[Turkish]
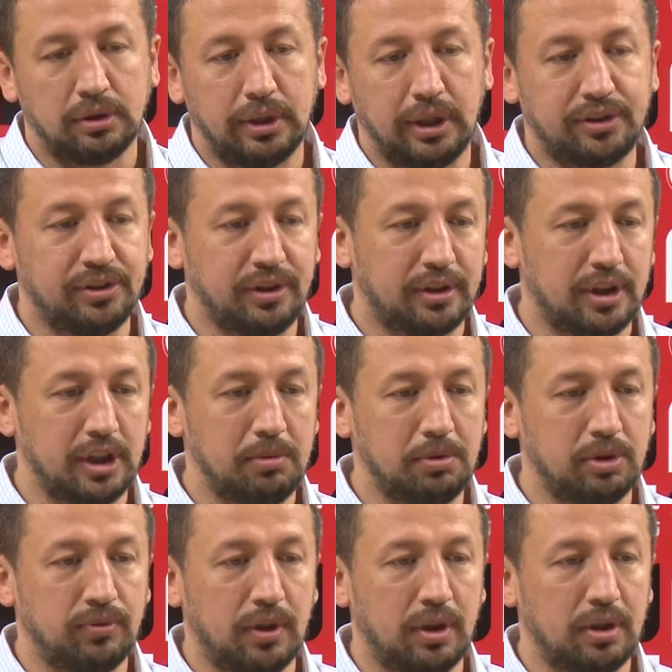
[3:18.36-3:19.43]

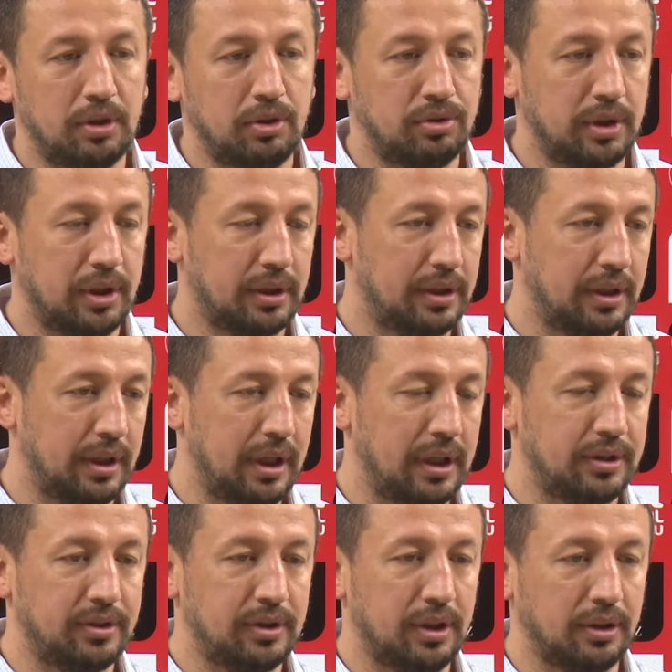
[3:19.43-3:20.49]
Eksiklerimiz vardı. Özellikle
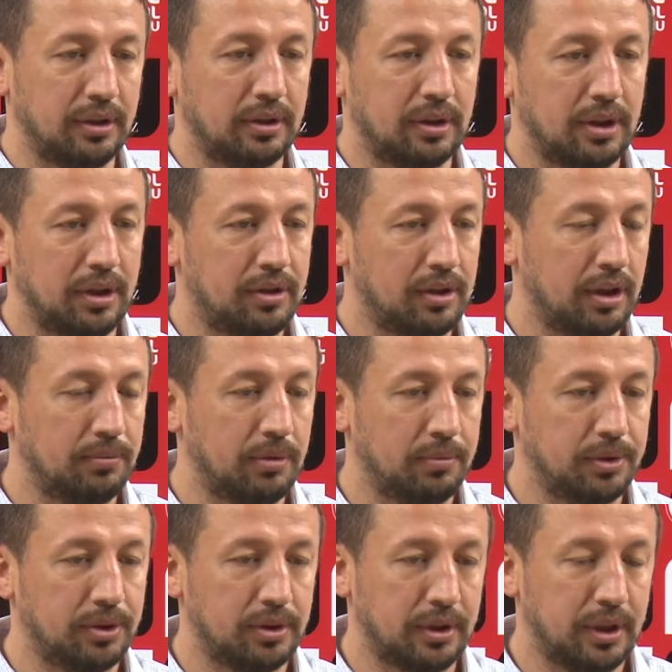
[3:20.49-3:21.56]
Ersan
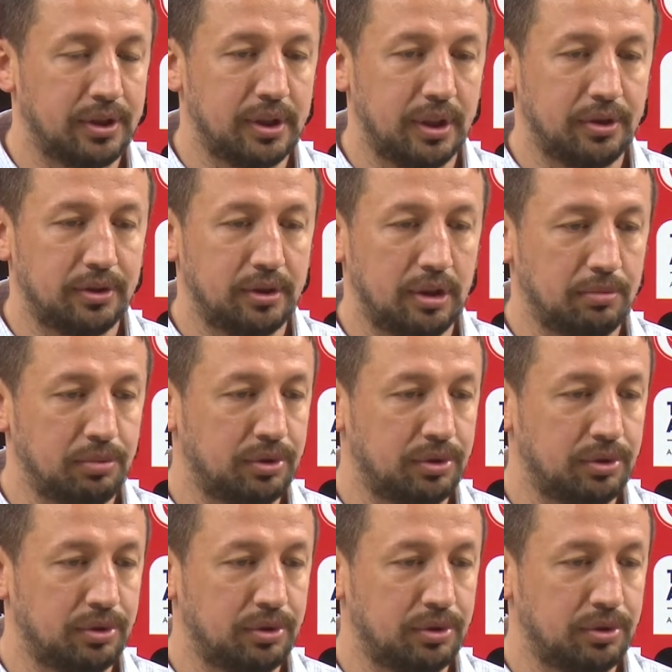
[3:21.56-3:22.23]
katılamamıştı geçen sene.